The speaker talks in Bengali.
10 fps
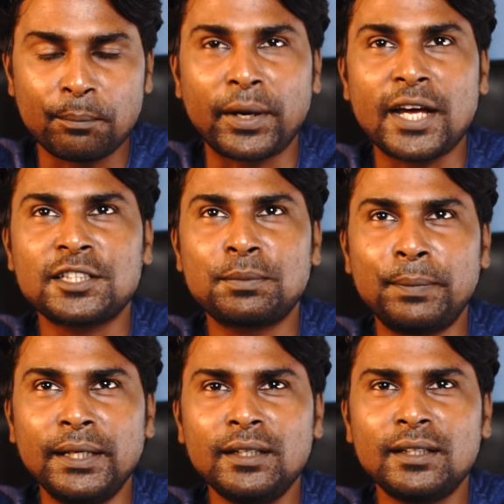ব্রাশ
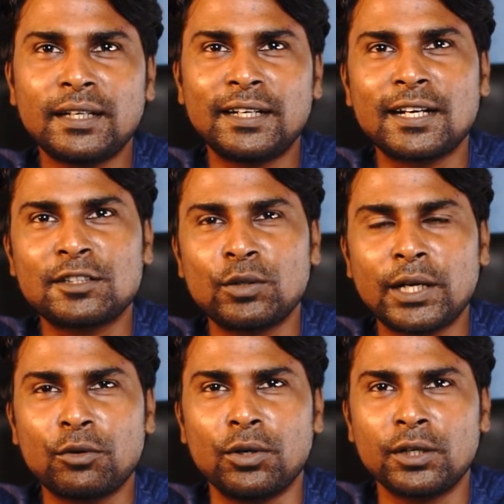পিঙ্ক এটার আসলে
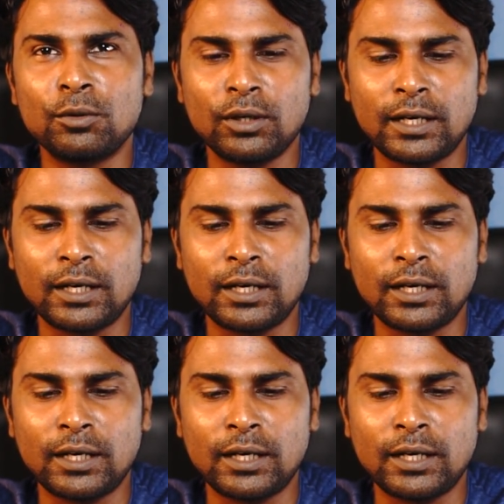আরও অনেকগুলো